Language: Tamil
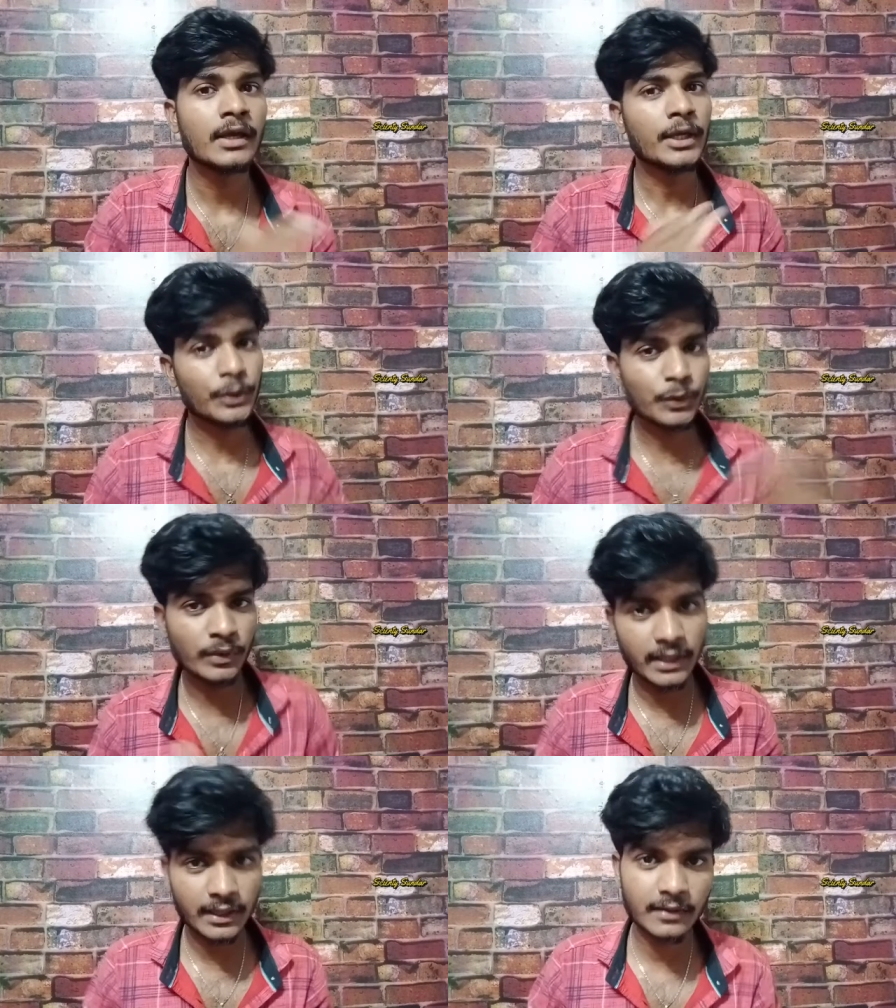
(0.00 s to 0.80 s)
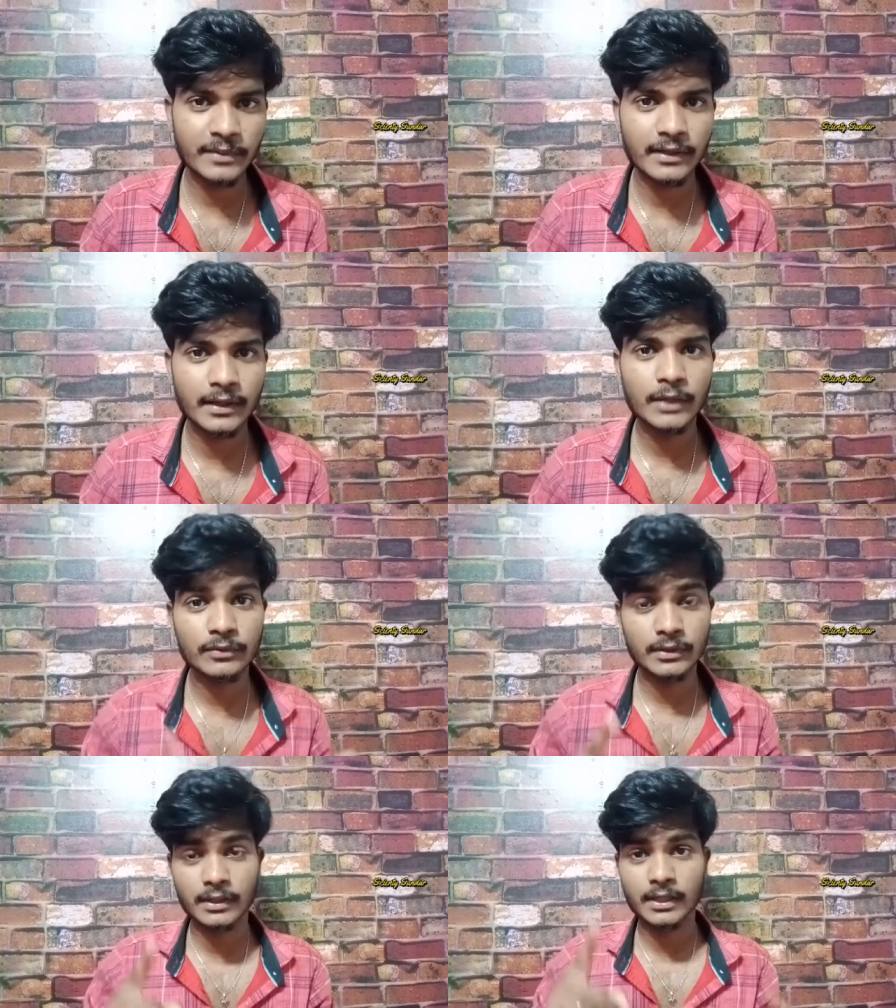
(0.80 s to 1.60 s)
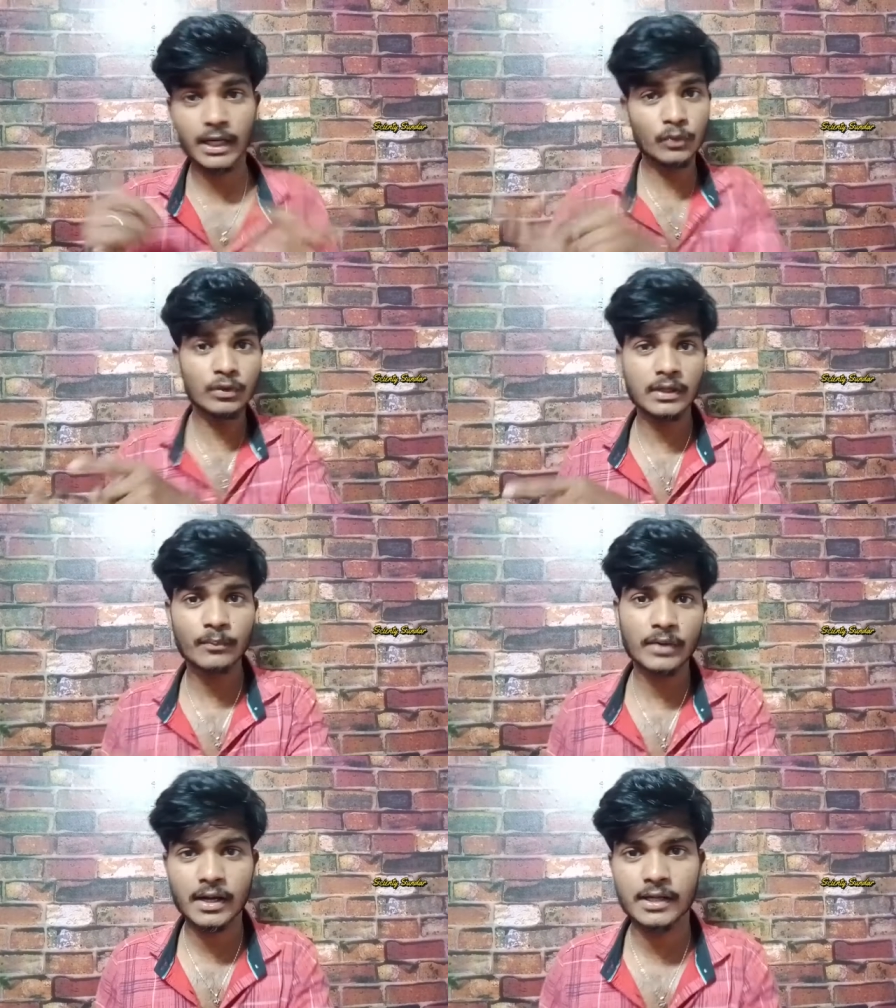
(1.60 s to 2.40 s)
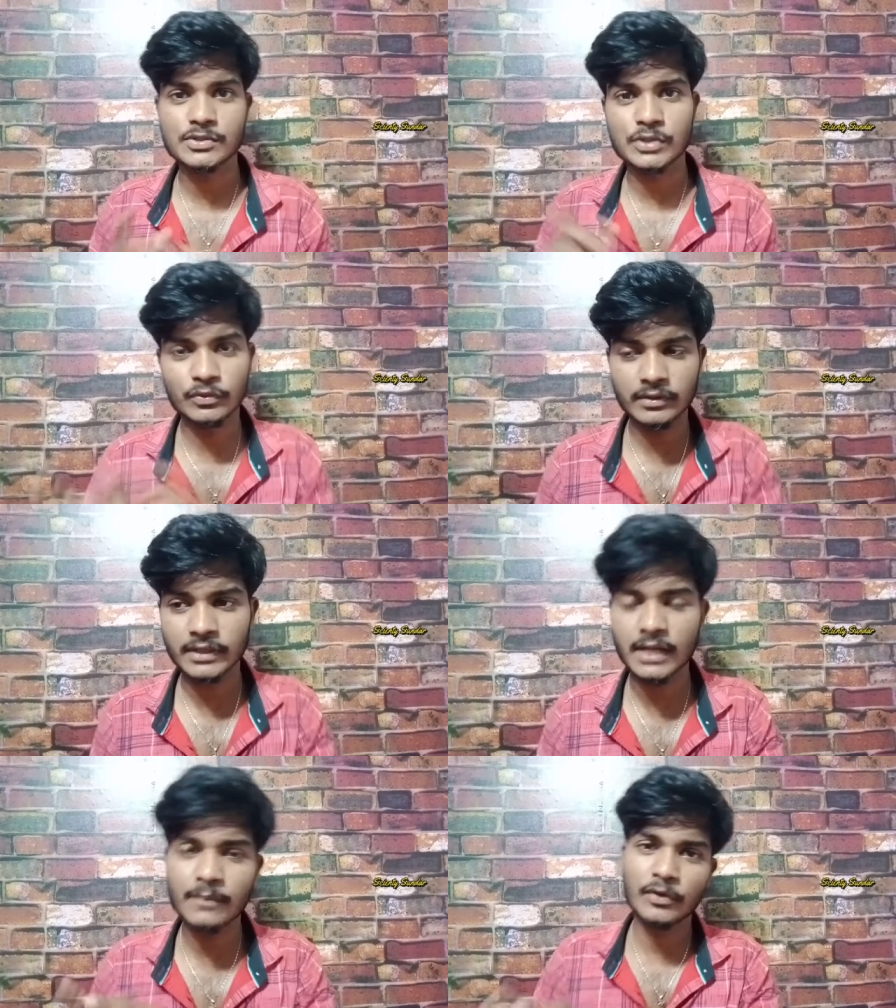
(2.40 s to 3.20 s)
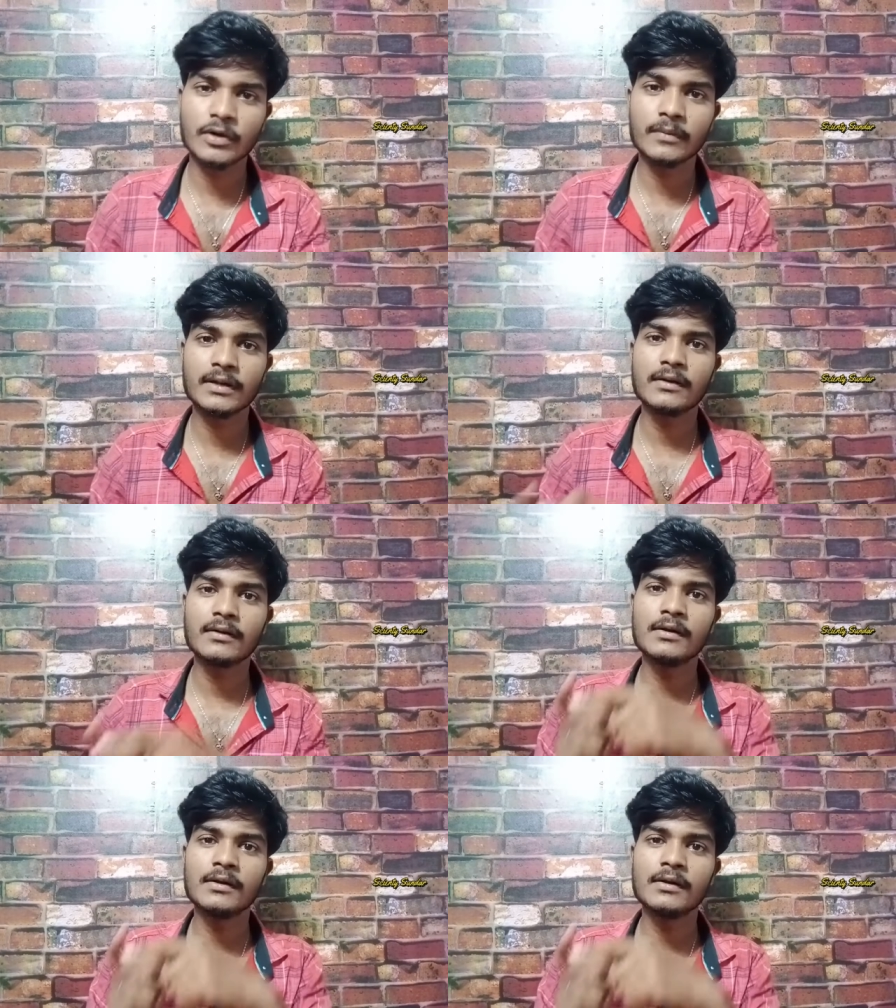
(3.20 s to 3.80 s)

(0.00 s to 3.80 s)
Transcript: இன்னும் என்ன அப்படின்னா இவங்க இந்த கடவுள் நம்புறாங்கல்ல ஸோ இவங்க வந்து என்ன பண்ணுவாங்க அப்படின்னா